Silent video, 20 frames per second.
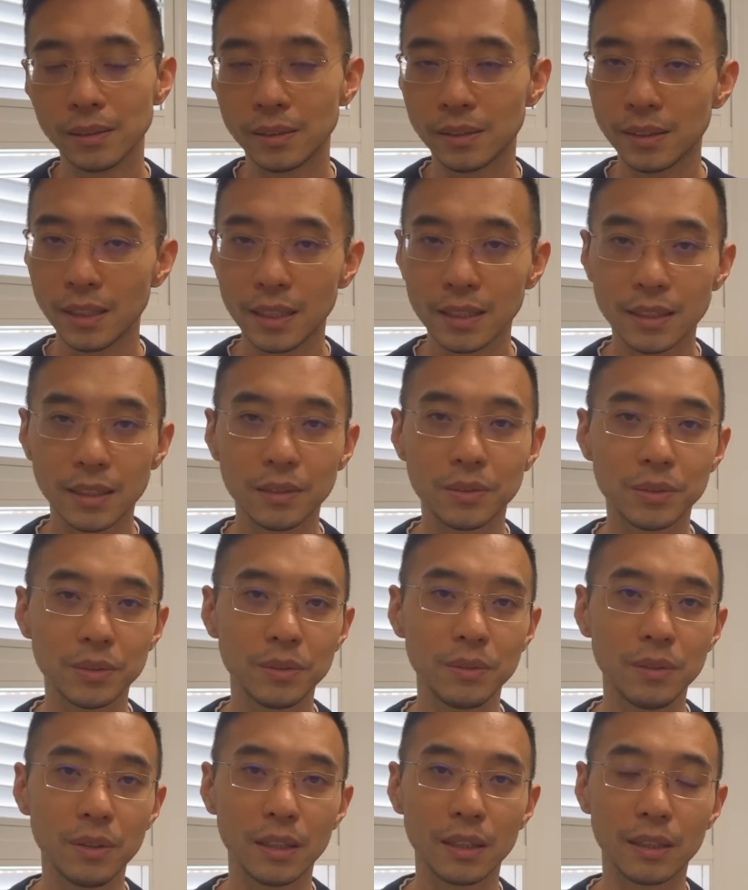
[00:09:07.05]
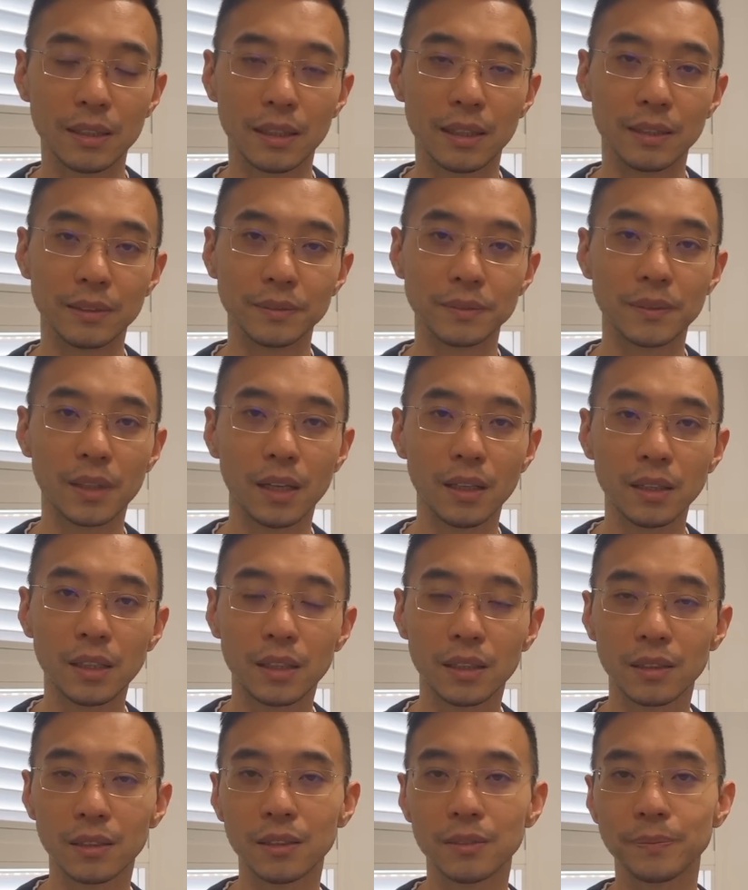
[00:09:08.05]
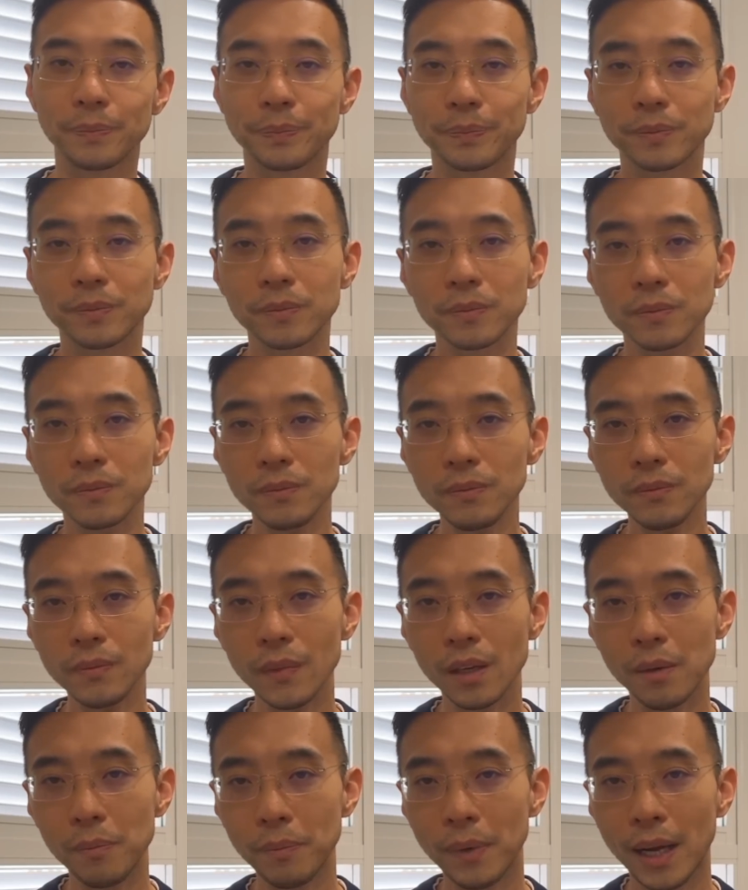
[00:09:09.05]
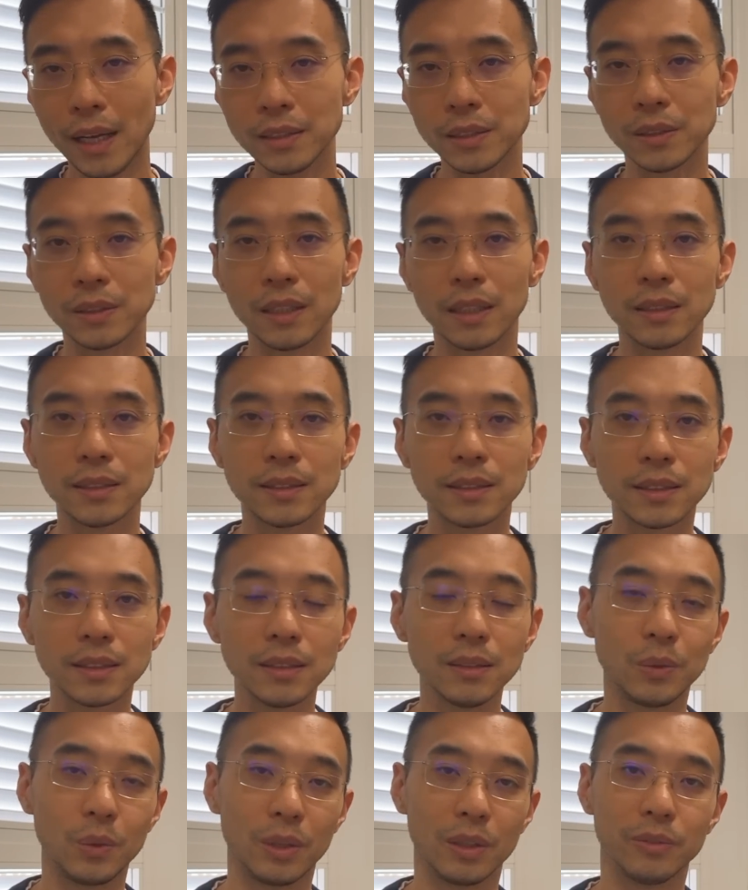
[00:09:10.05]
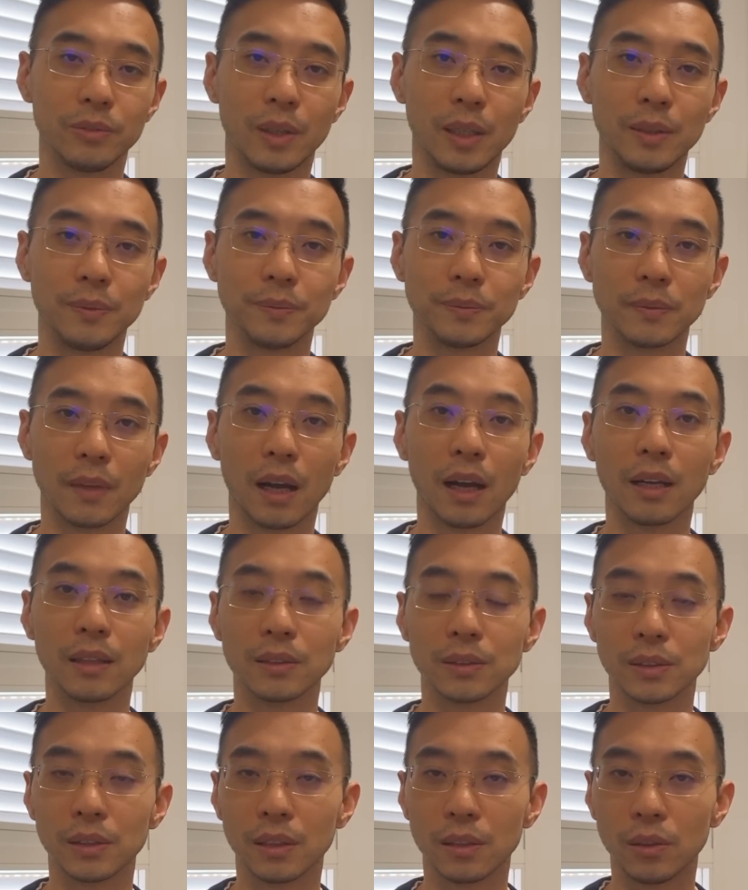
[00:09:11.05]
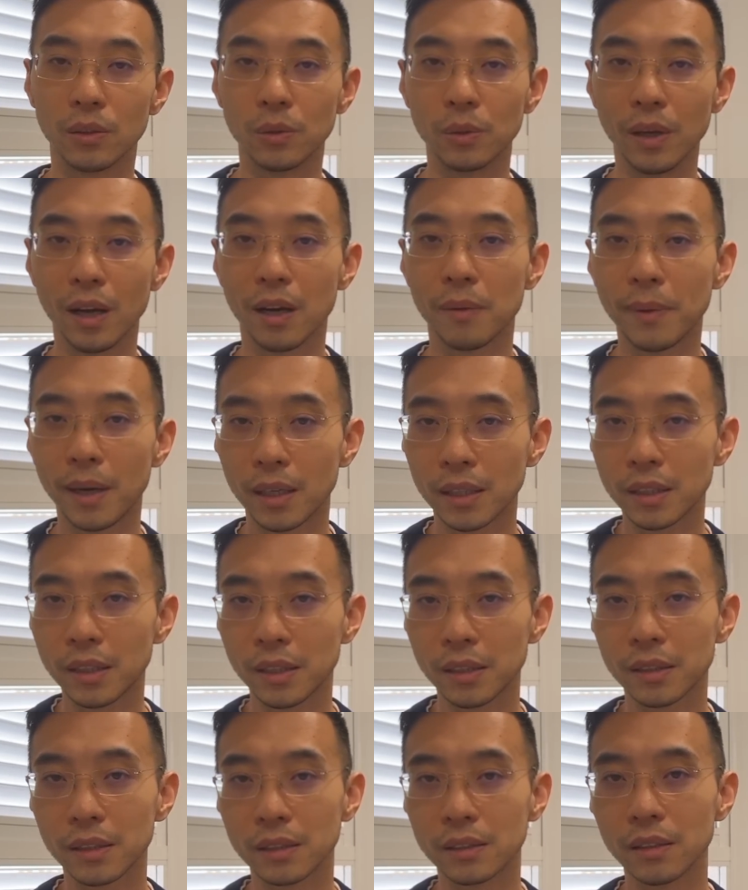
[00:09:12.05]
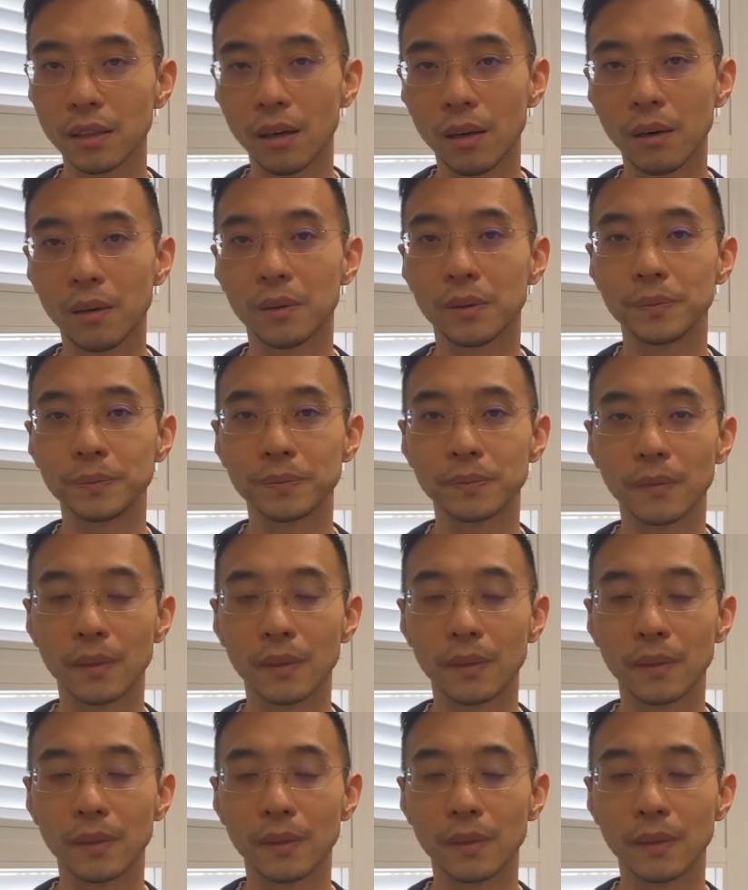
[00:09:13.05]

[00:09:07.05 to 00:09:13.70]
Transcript: 这些军队的人，当时八九年四月份啊，就是胡耀邦逝世之后。